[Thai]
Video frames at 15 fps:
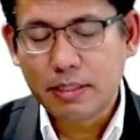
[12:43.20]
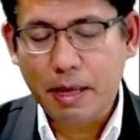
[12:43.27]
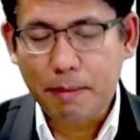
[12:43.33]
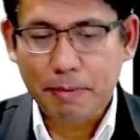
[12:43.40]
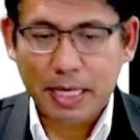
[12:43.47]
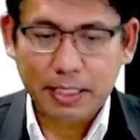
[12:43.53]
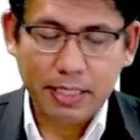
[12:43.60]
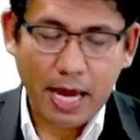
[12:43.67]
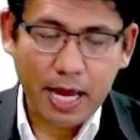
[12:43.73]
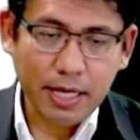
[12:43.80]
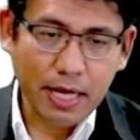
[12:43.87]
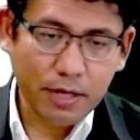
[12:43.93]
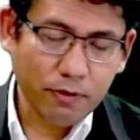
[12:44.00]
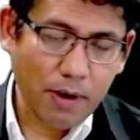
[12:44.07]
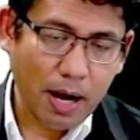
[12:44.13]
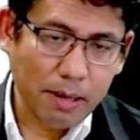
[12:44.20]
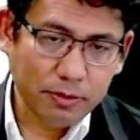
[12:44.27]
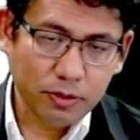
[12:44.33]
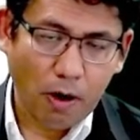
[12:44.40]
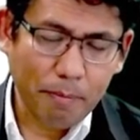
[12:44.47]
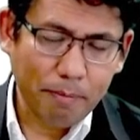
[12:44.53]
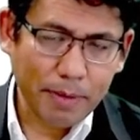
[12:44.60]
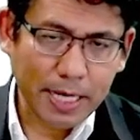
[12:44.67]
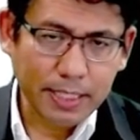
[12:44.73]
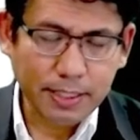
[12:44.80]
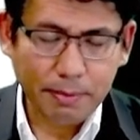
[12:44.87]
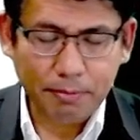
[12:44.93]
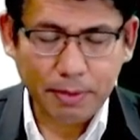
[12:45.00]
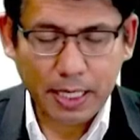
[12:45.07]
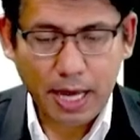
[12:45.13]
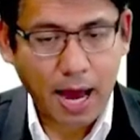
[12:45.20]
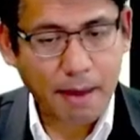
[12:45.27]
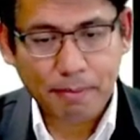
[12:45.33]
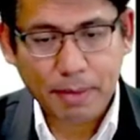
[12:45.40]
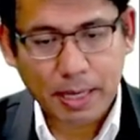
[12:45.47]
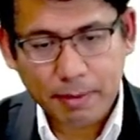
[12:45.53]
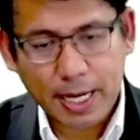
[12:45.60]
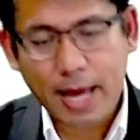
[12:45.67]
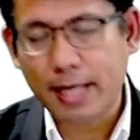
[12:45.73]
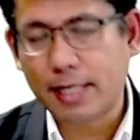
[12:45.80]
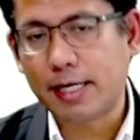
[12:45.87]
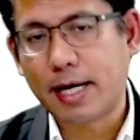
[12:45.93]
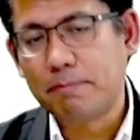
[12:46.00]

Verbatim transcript: จะไปใช้อายุความ2ปี10ปี5ปีไม่ได้